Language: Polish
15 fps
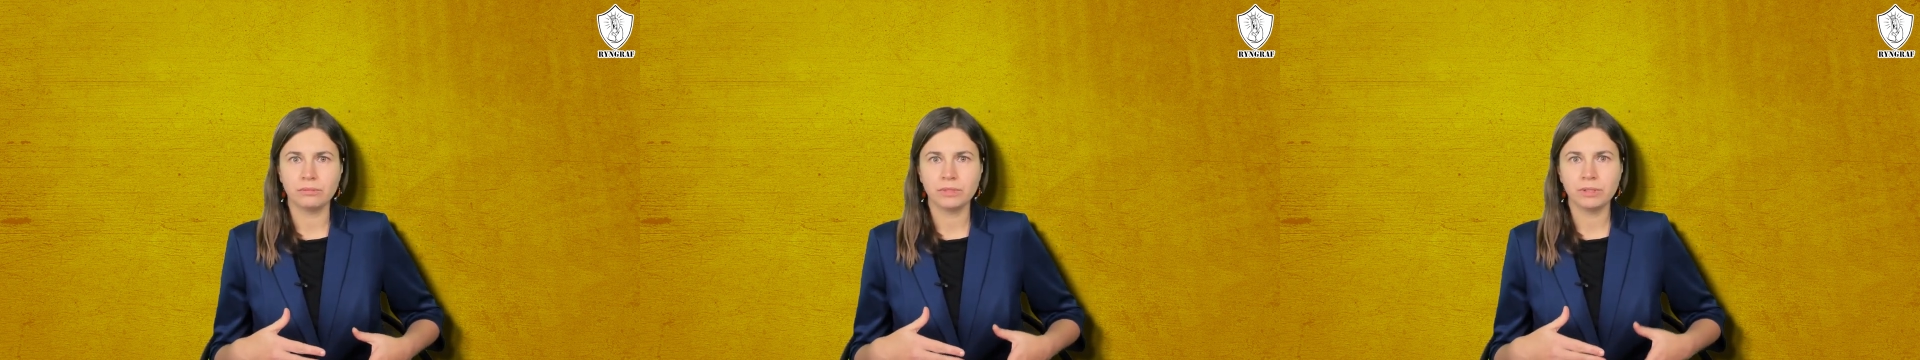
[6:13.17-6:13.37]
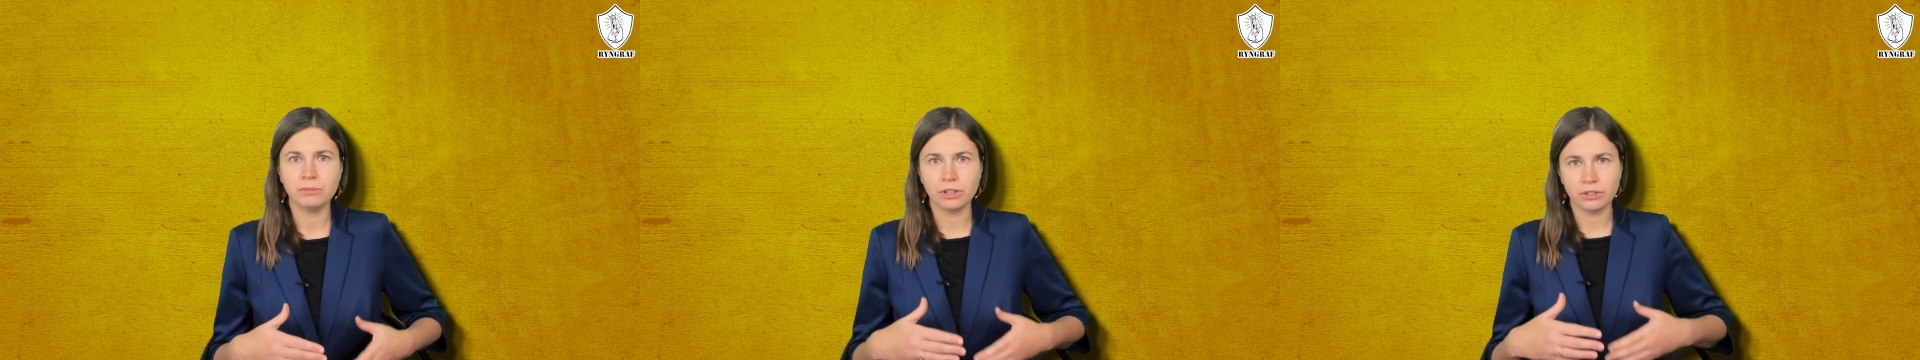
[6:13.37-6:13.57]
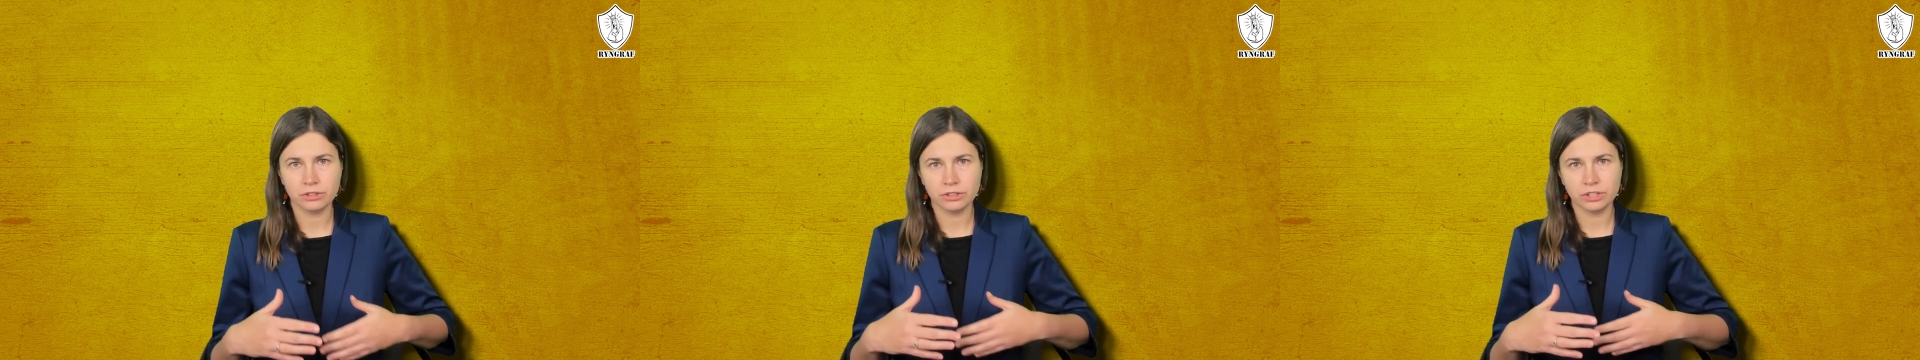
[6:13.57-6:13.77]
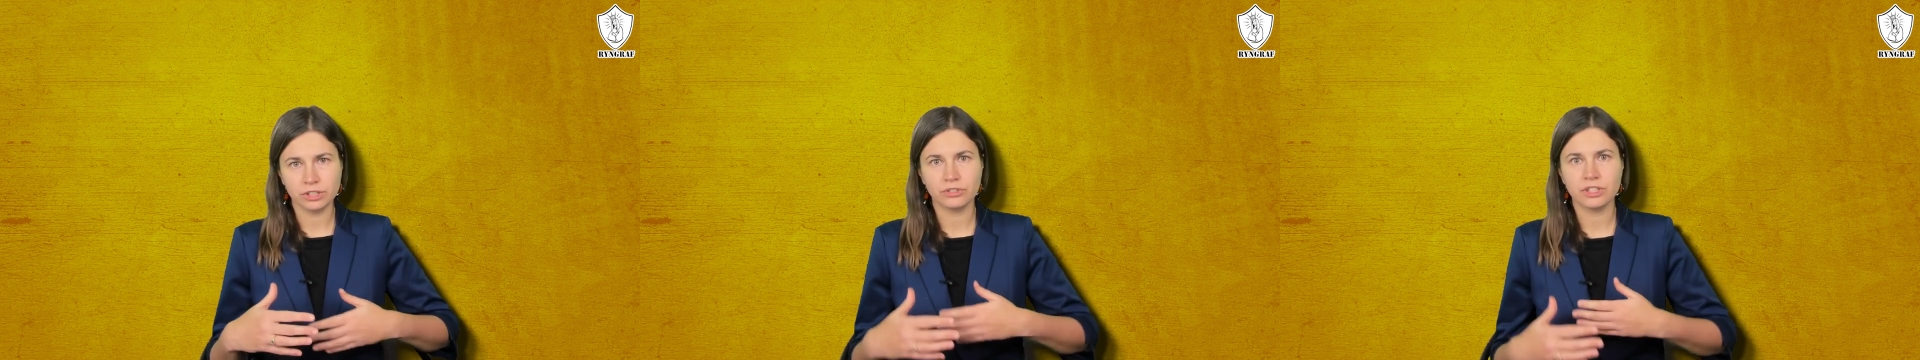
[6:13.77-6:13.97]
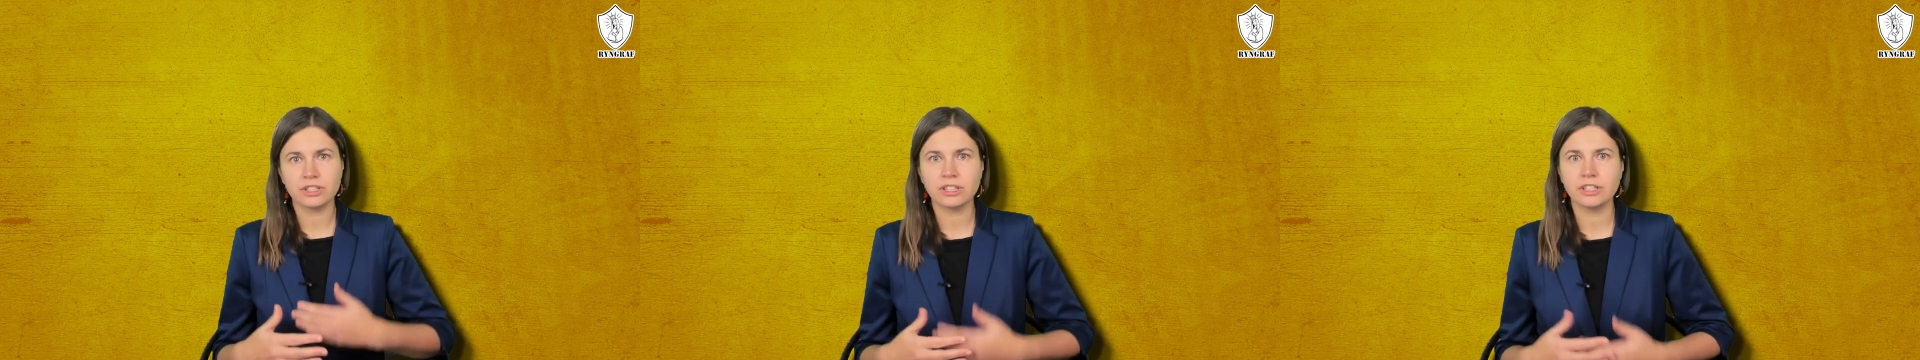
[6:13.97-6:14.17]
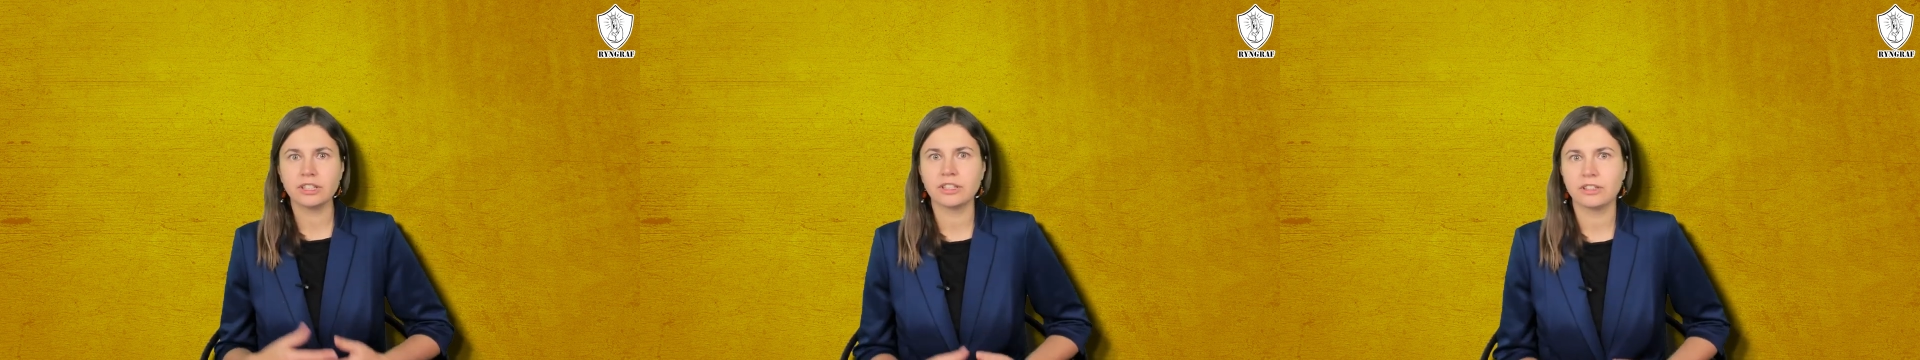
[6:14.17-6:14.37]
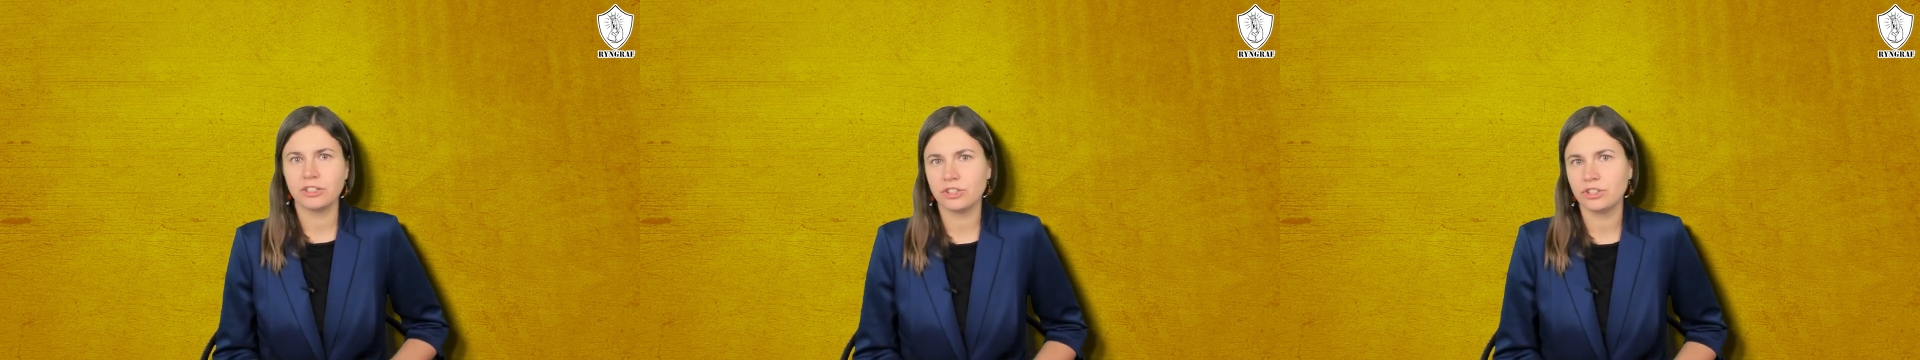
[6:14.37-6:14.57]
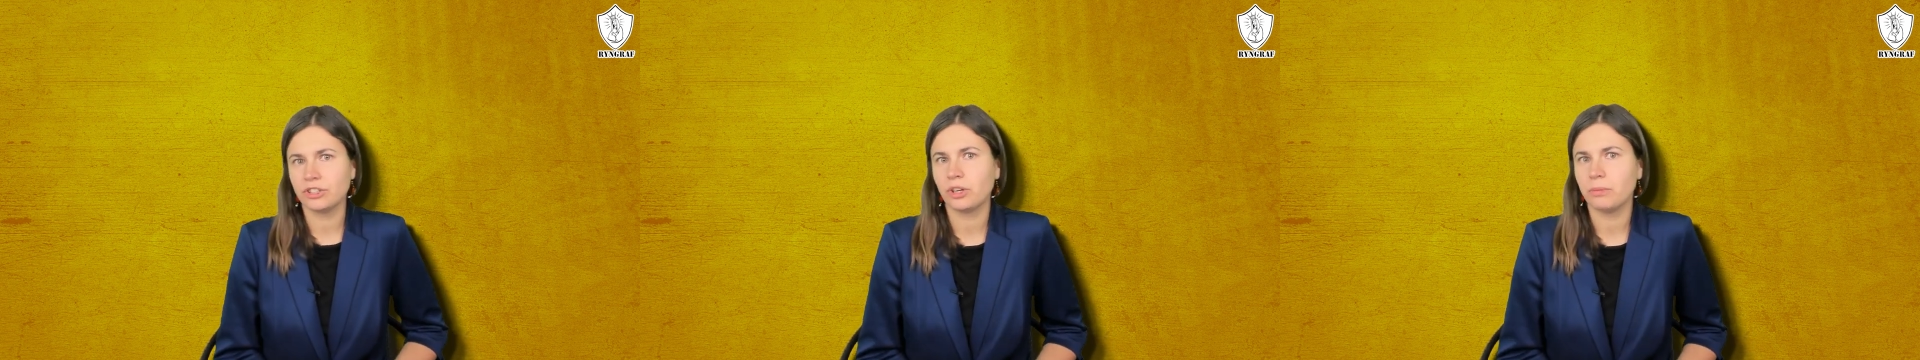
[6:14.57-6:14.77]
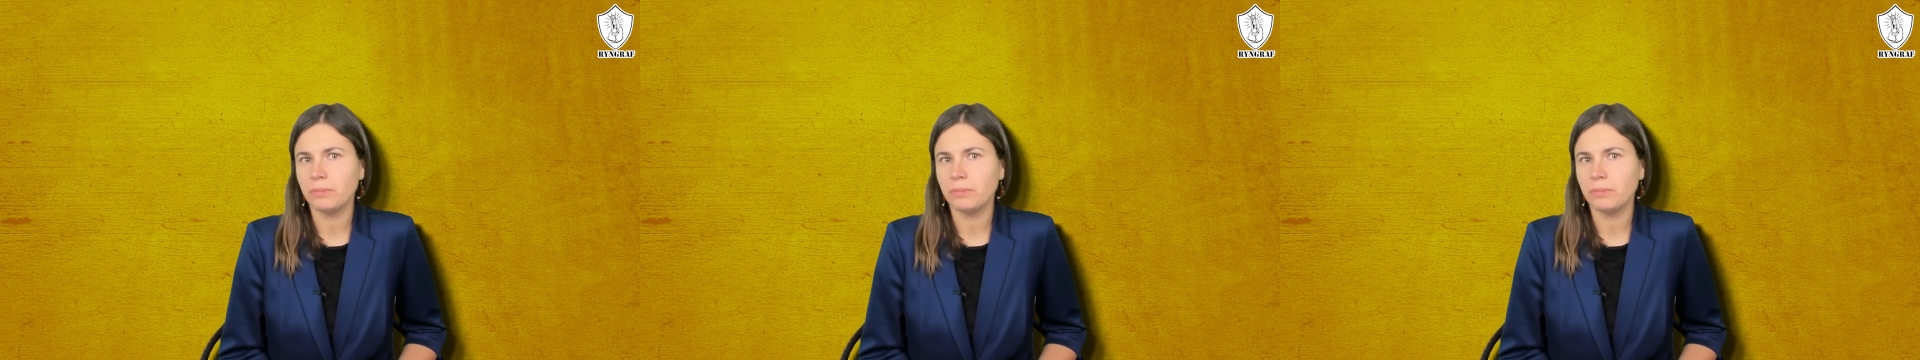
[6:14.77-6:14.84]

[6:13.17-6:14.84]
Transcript: mimo tych wszystkich krytycznych